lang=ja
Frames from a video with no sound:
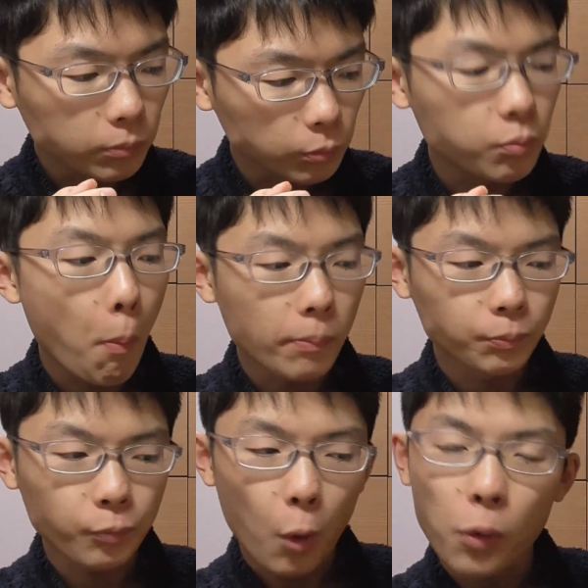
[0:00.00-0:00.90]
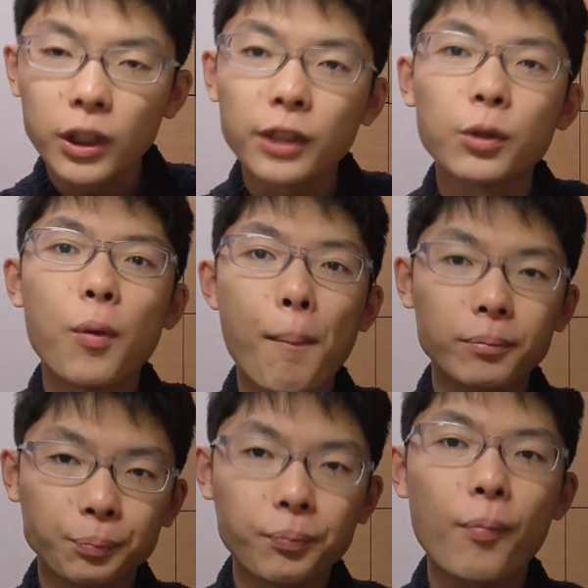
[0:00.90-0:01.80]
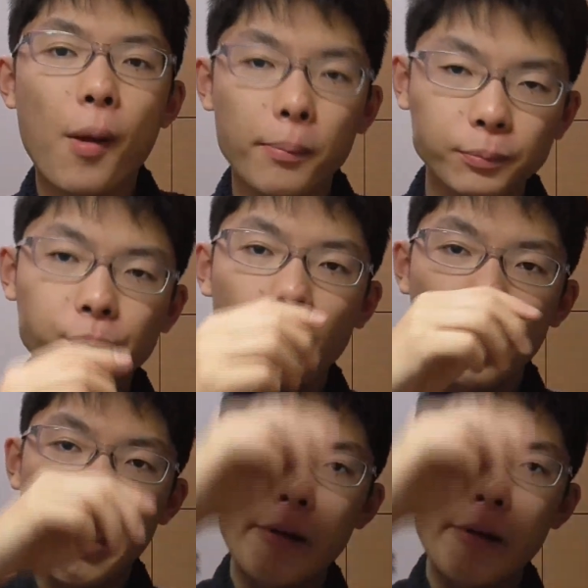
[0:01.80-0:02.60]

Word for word: うんうん、これの、うん、